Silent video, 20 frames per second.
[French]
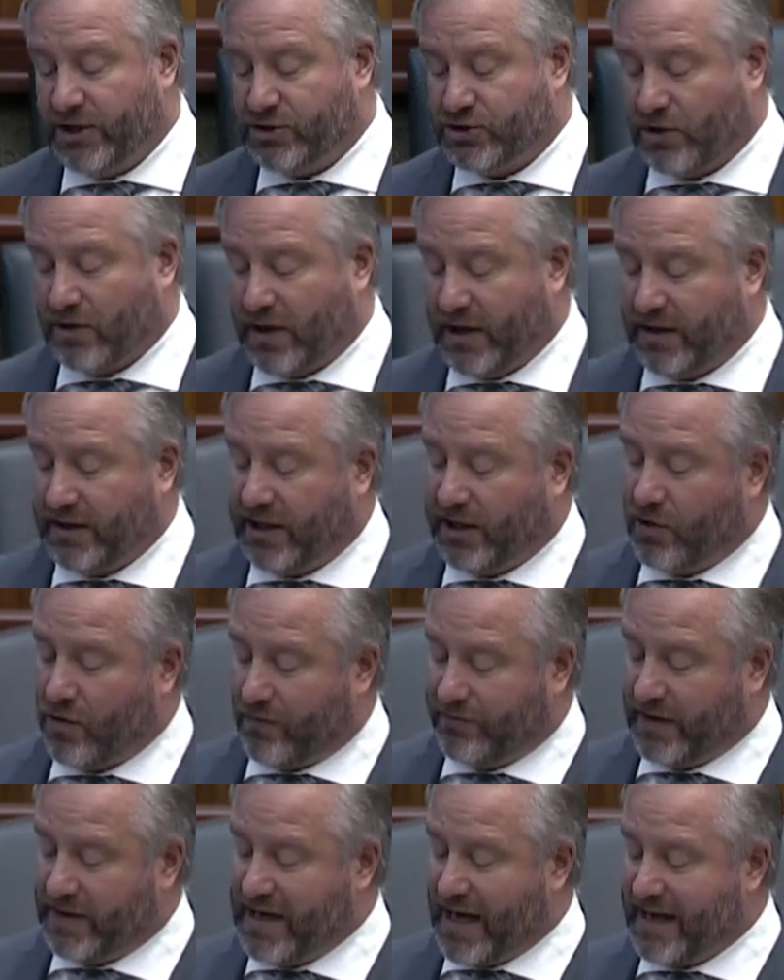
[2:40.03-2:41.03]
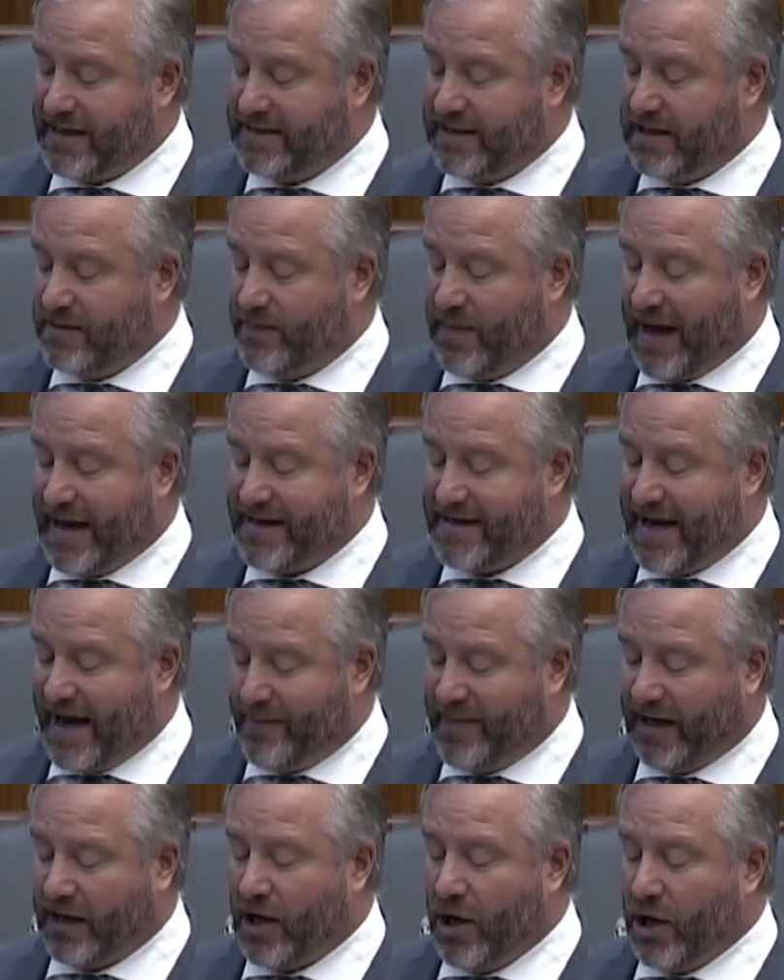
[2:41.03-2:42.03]
Il a défendu sa collectivité au
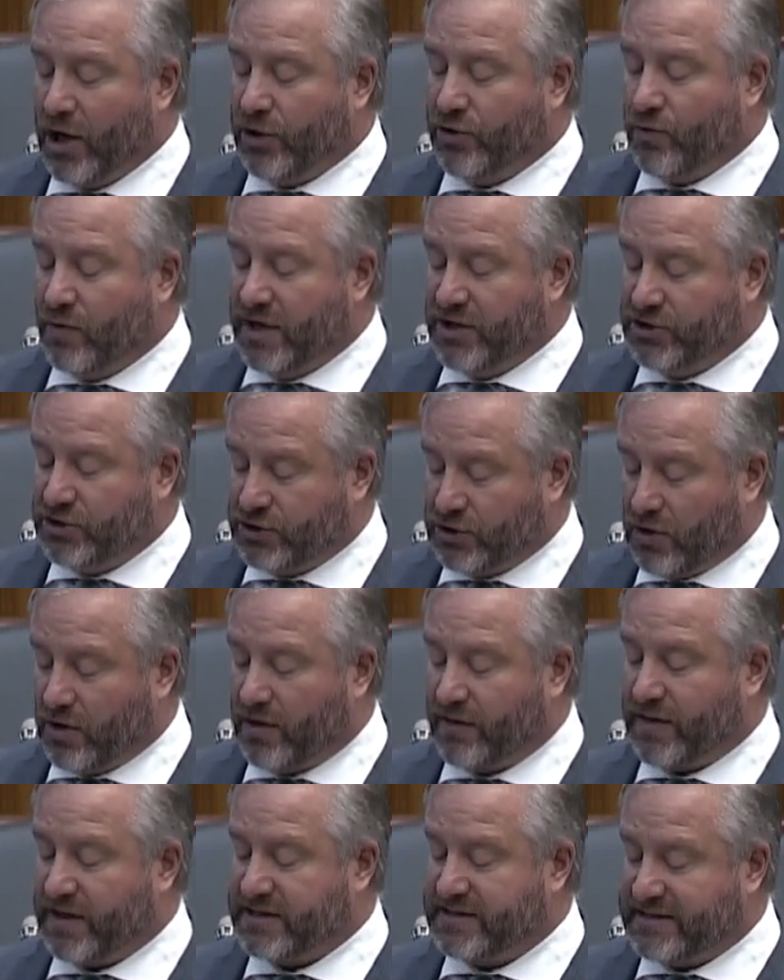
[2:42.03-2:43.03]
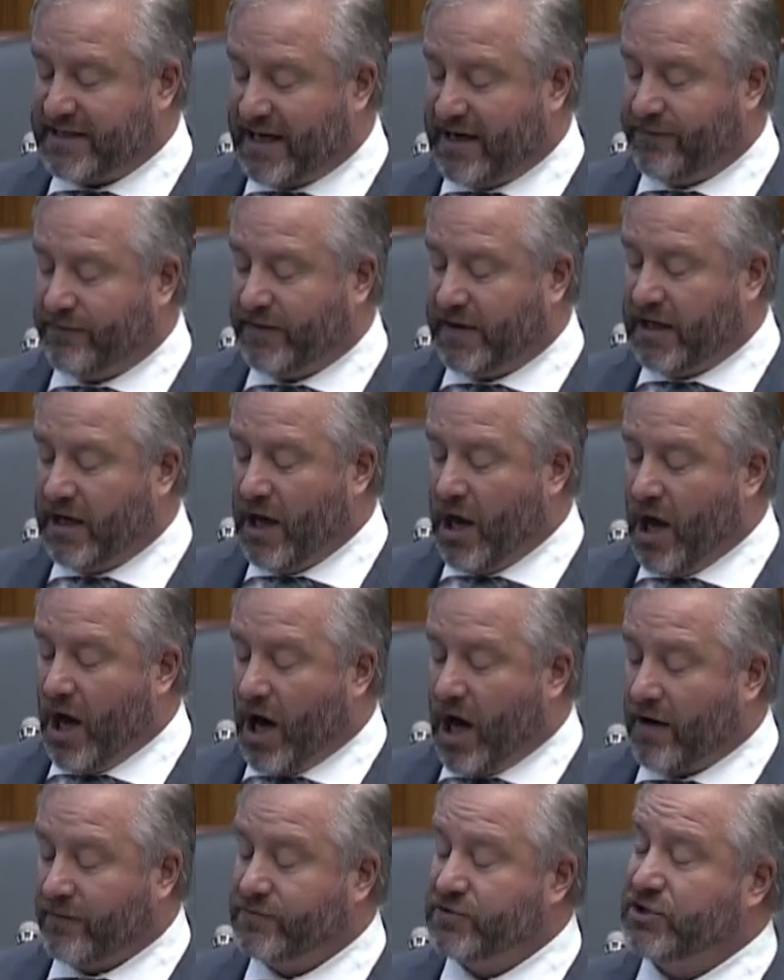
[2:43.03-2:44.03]
cours de la pandémie de COVID afin de
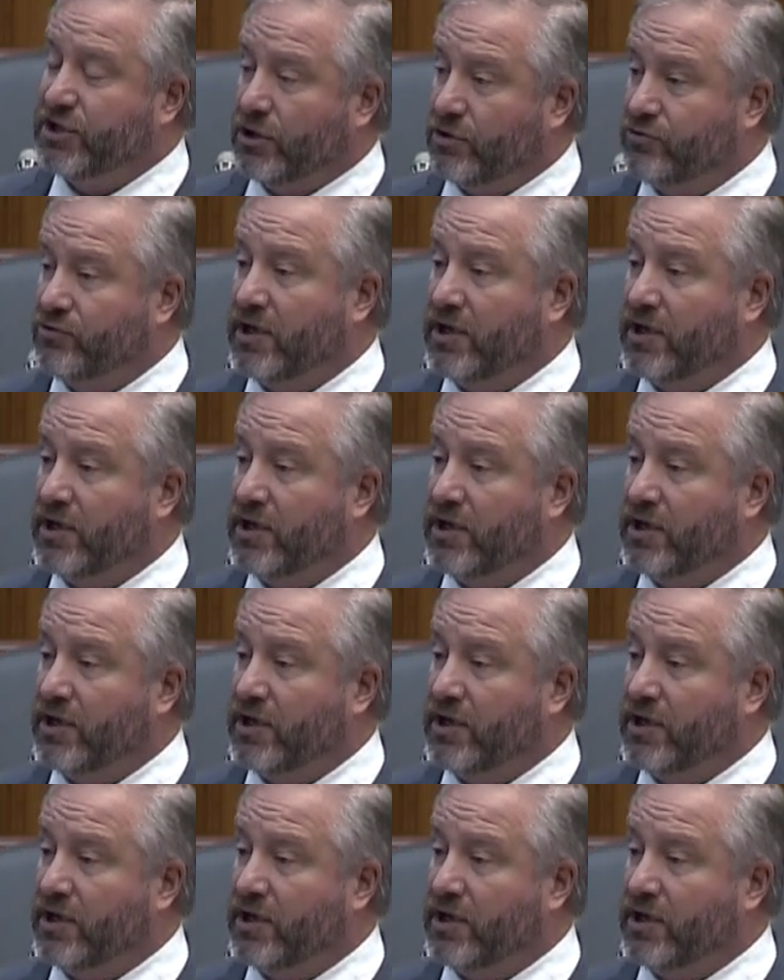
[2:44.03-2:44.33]
s'assurer